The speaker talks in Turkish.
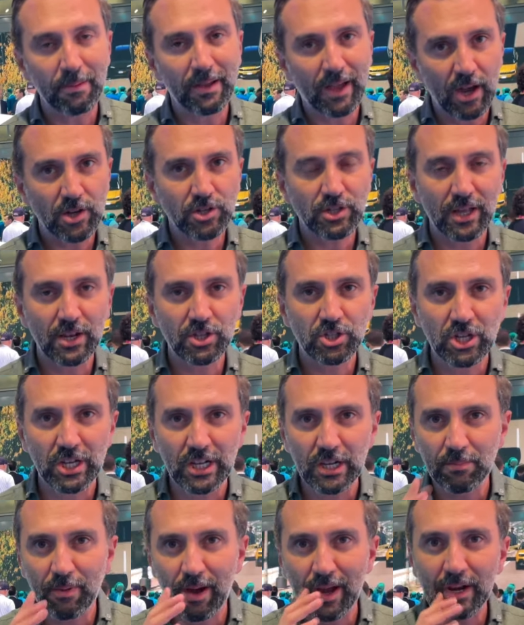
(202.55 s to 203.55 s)
Birkaç tane
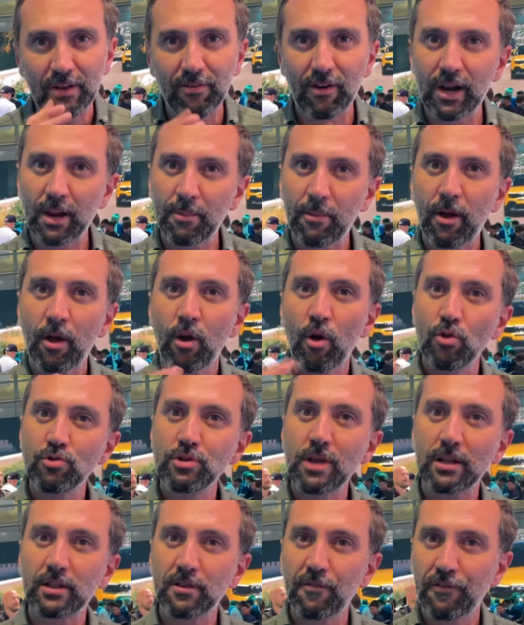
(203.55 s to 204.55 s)
Çinli marka var ama
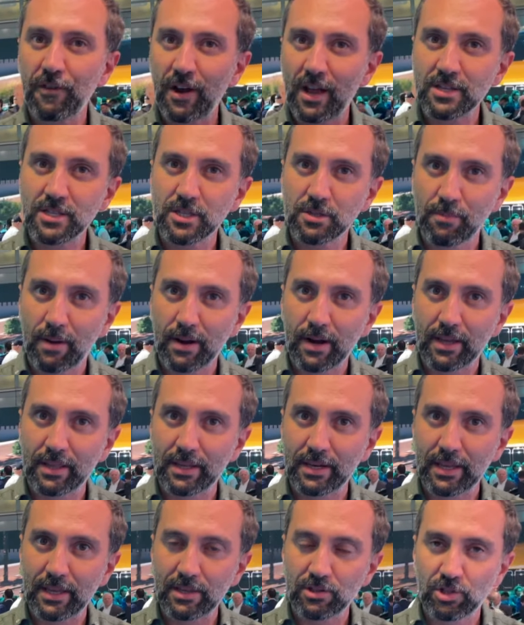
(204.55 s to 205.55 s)
özellikle Fransız
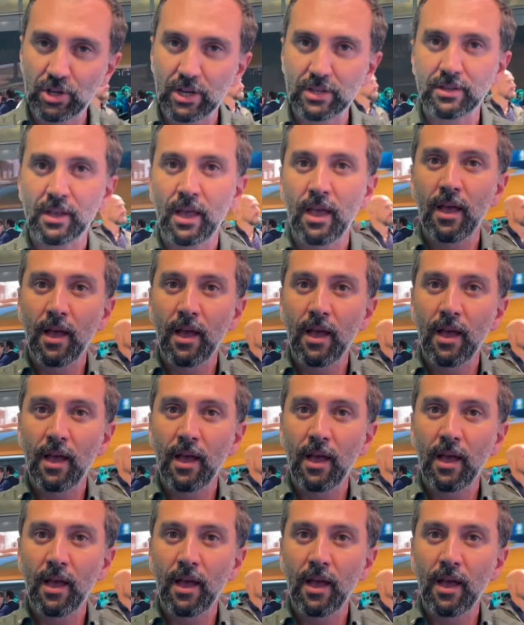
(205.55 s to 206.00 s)
markaları gezeceğiz.